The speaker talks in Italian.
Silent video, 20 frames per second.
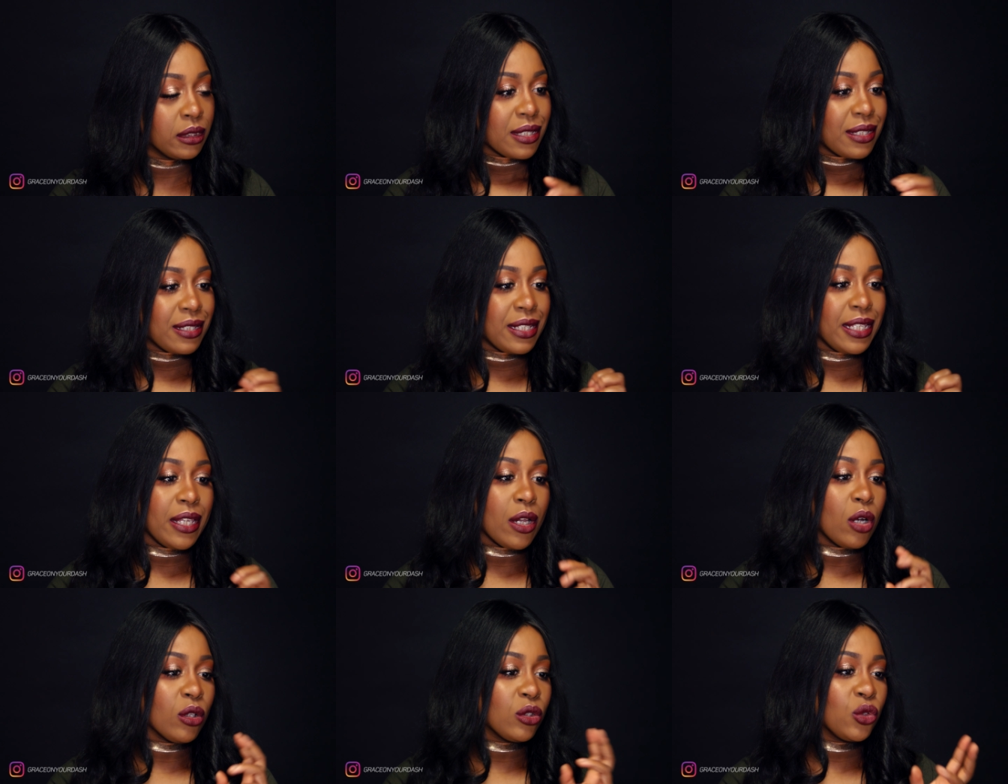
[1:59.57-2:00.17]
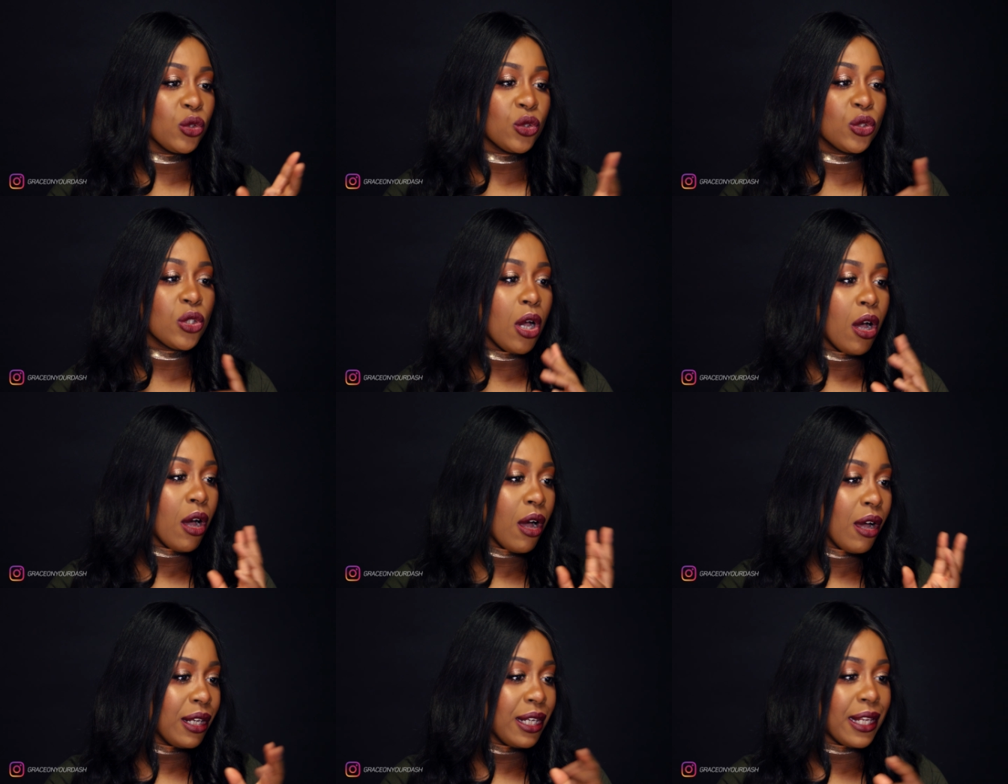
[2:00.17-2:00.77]
Sì, 8
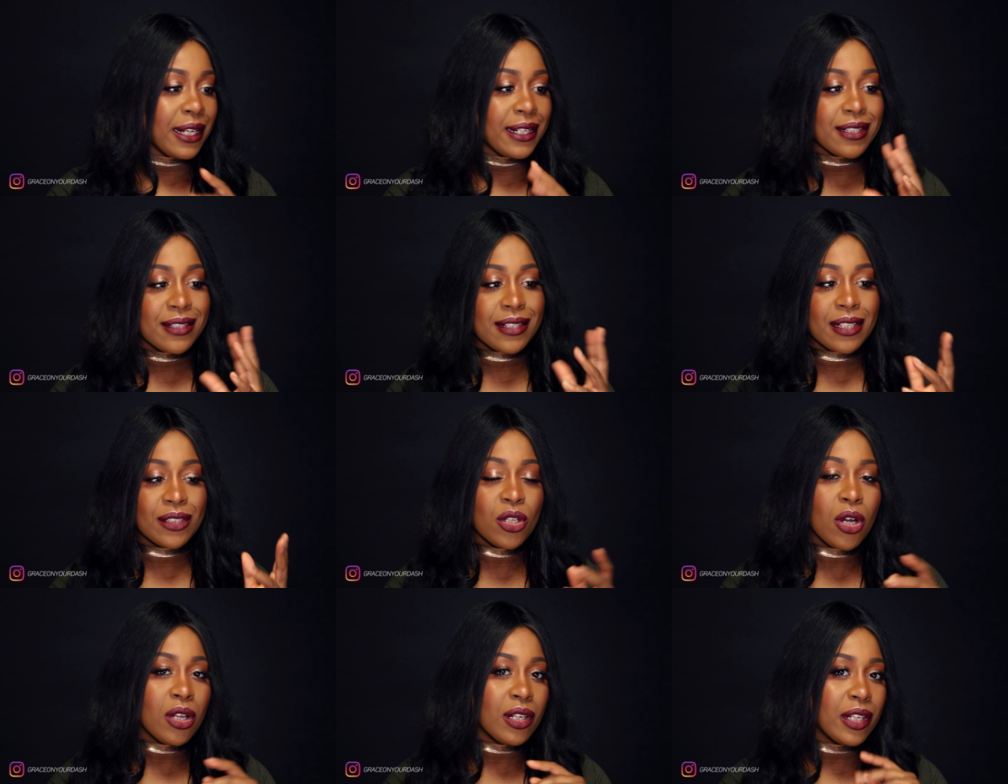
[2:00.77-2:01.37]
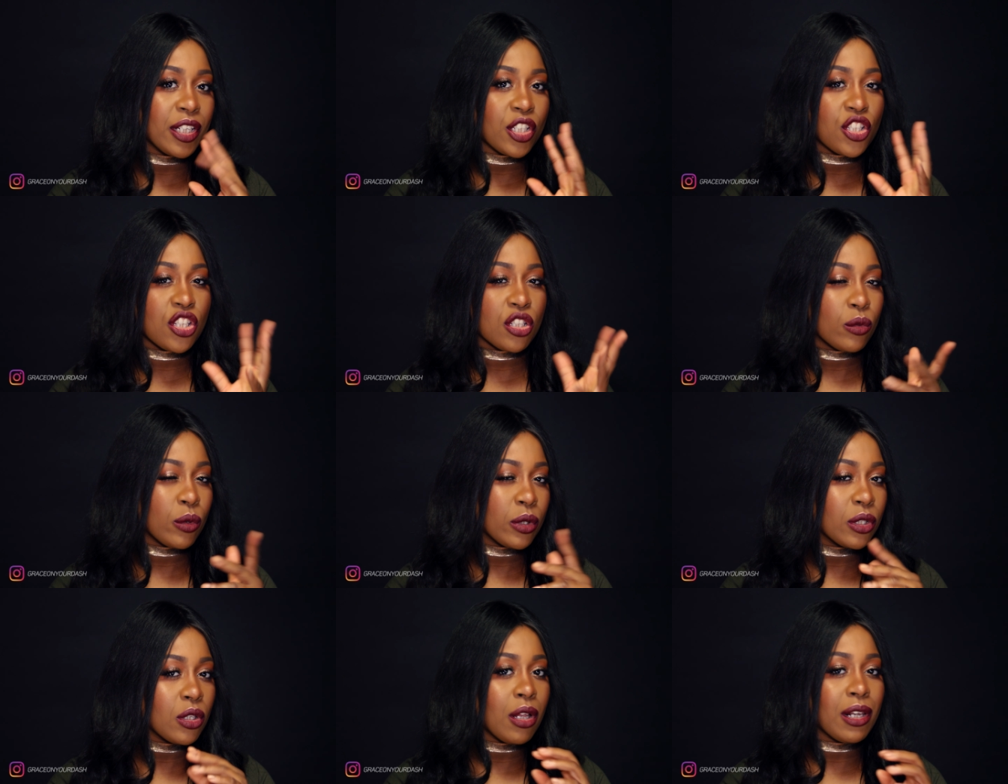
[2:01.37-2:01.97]
dollari, 6 dollari,
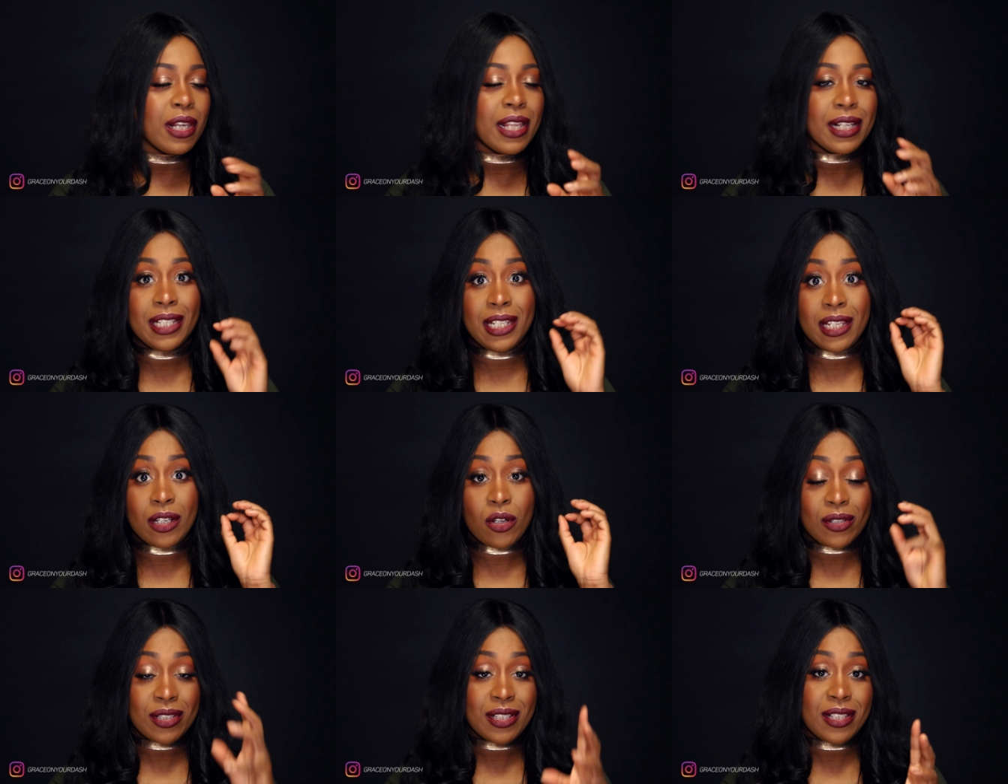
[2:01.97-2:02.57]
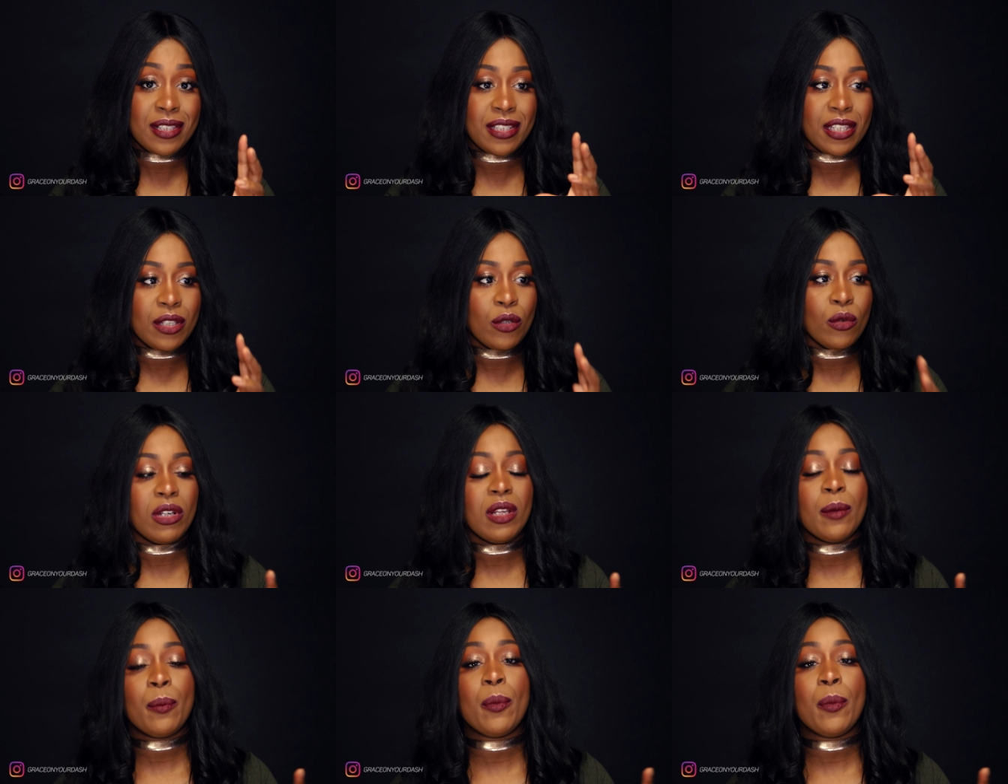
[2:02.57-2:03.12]
5 dollari le cose singole.